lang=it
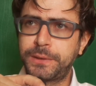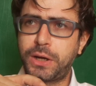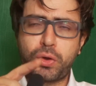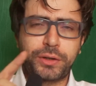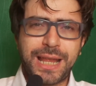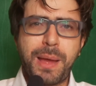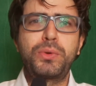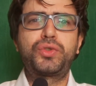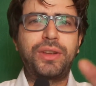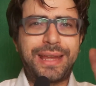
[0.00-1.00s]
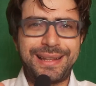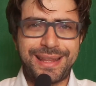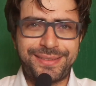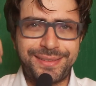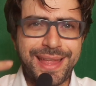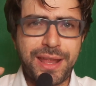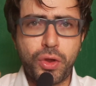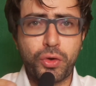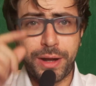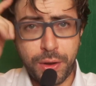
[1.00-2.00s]
Ricordiamoci che il
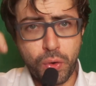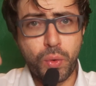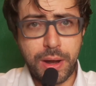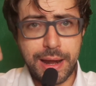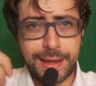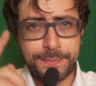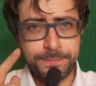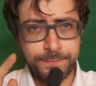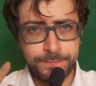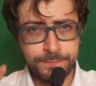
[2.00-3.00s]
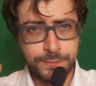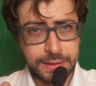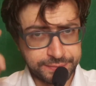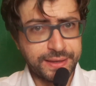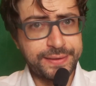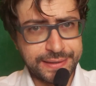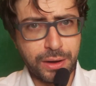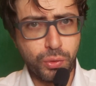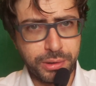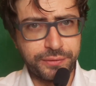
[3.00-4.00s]
desiderio non è nulla senza la
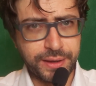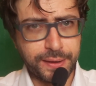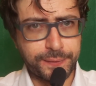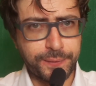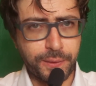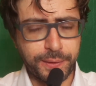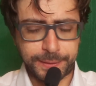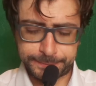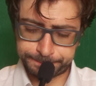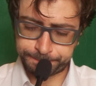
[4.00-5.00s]
lubrificazione.